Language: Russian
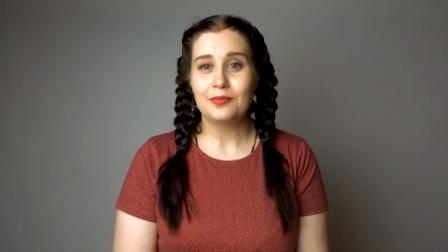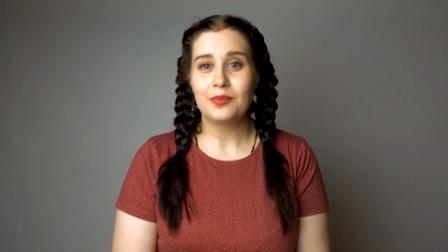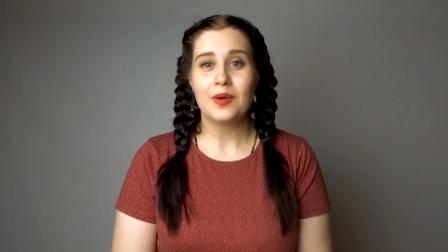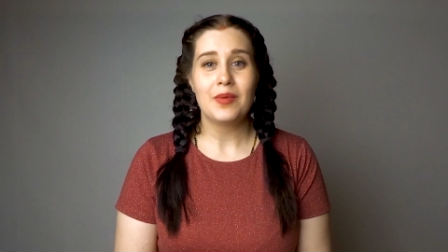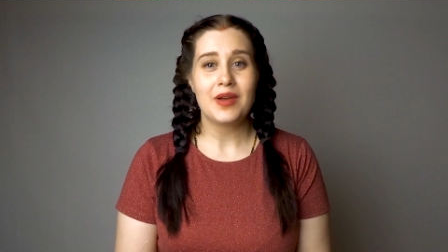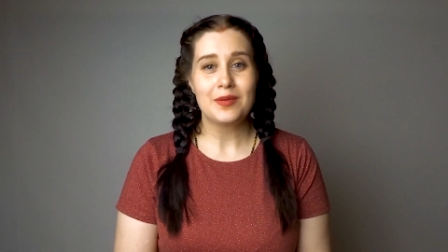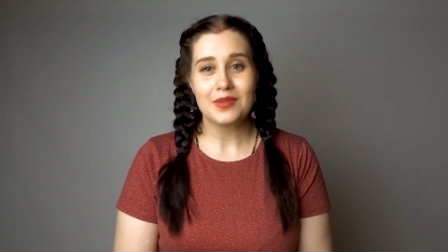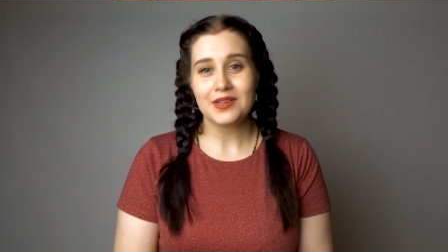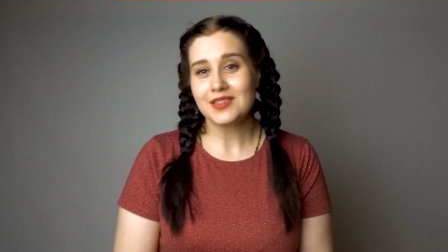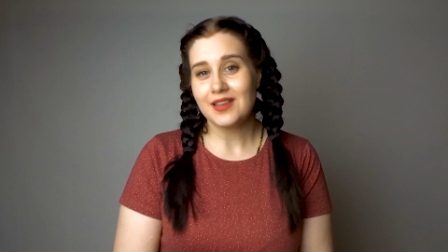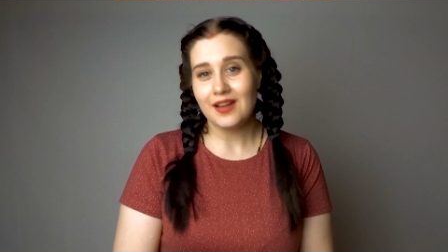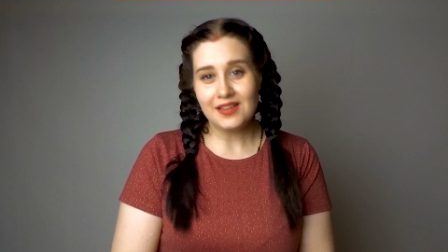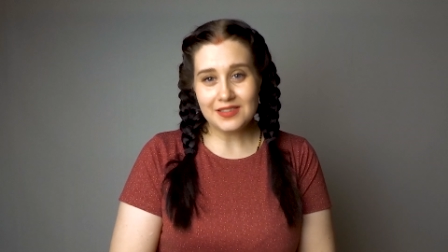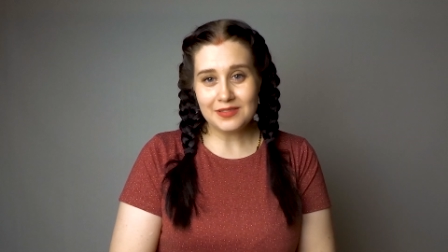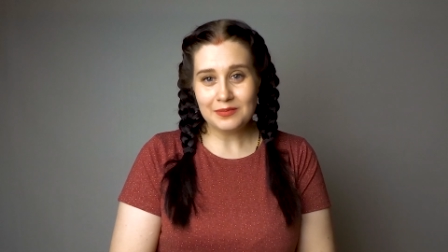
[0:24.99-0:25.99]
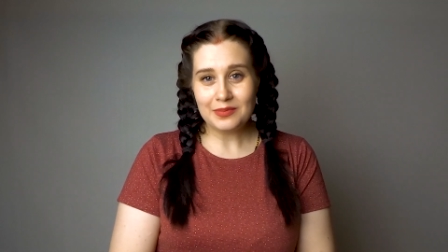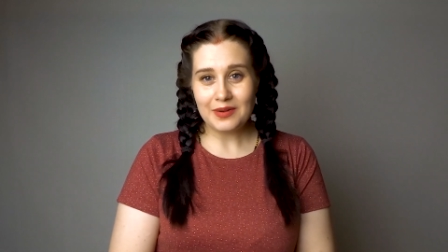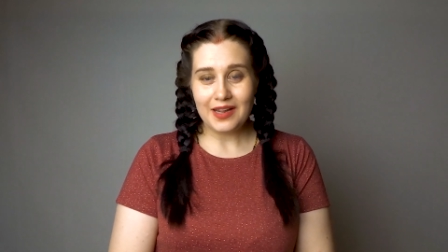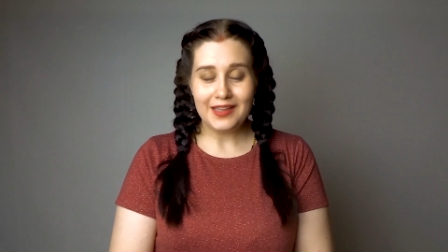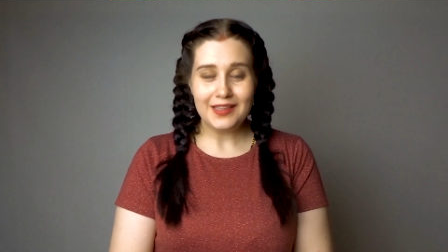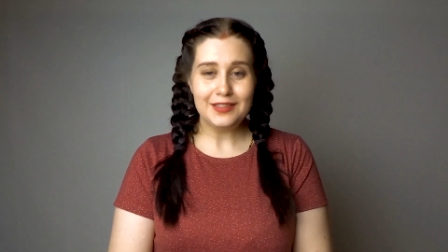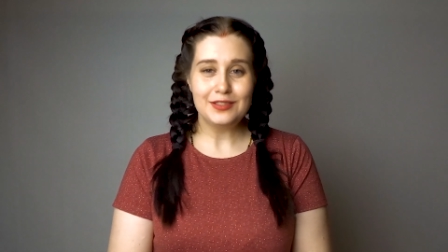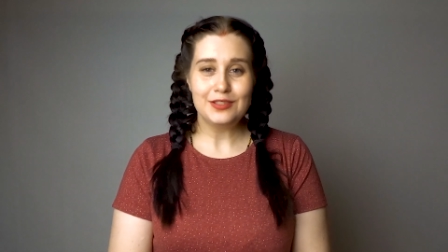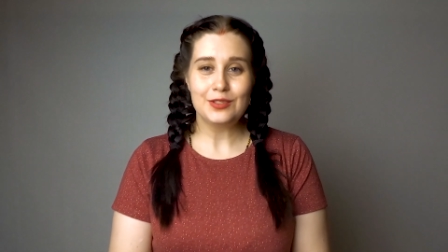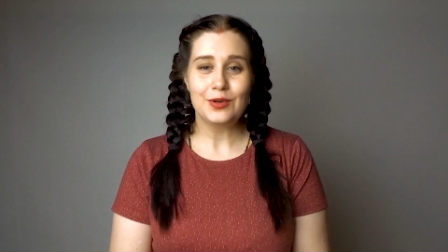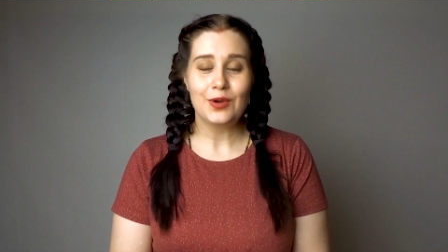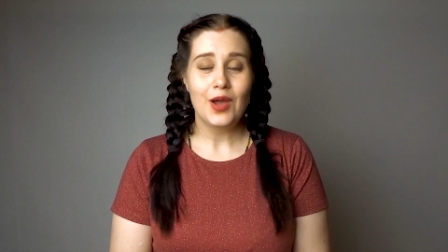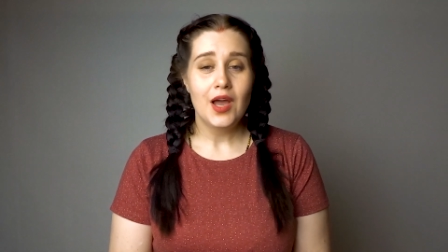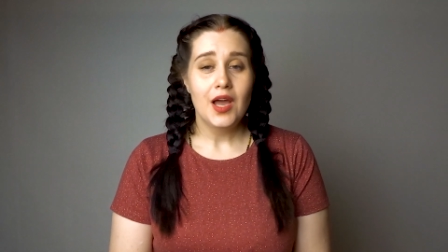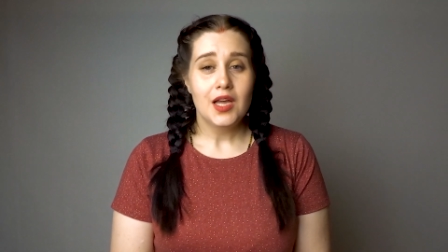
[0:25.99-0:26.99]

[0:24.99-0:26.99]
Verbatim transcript: по моим рассказам про Индию,